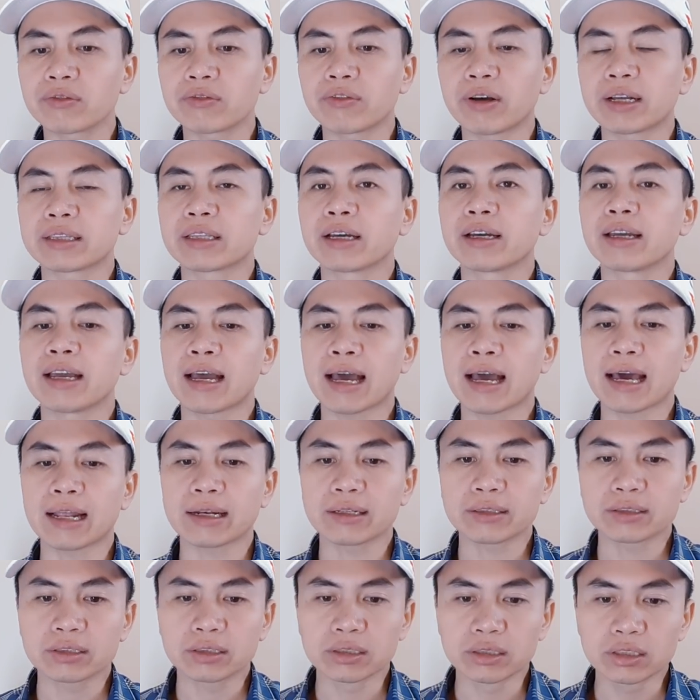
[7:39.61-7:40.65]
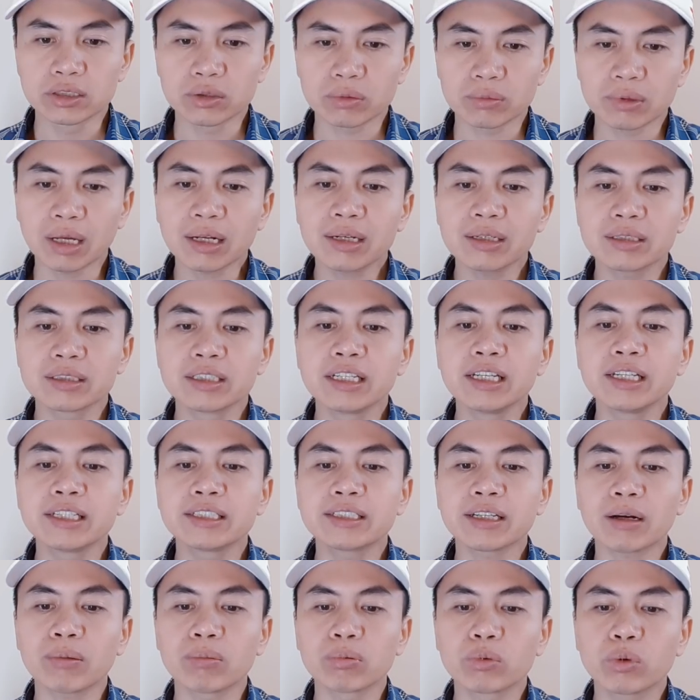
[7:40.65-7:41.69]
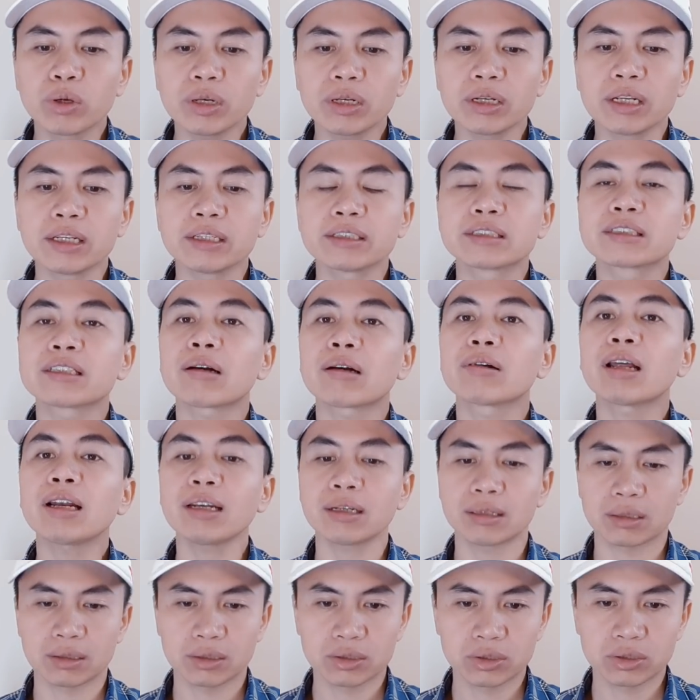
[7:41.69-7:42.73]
và thời hạn sử dụng đất ghi trong quyết định giao đất